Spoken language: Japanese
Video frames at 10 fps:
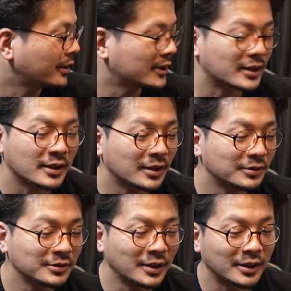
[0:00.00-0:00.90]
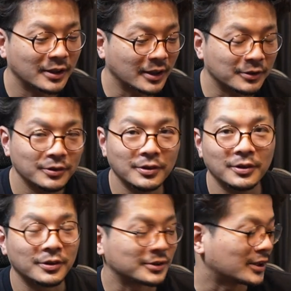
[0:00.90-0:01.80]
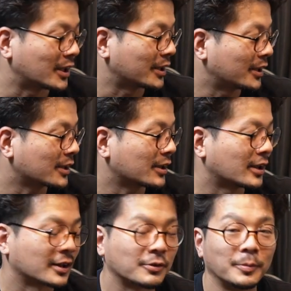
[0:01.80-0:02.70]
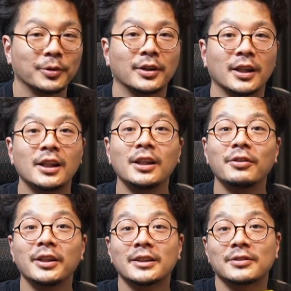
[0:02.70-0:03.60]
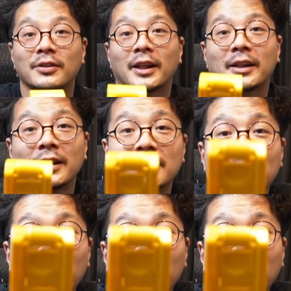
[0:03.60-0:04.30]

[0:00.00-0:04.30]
でせっかくなんで黒じゃあれだからと思って黄色いやつを買ったんです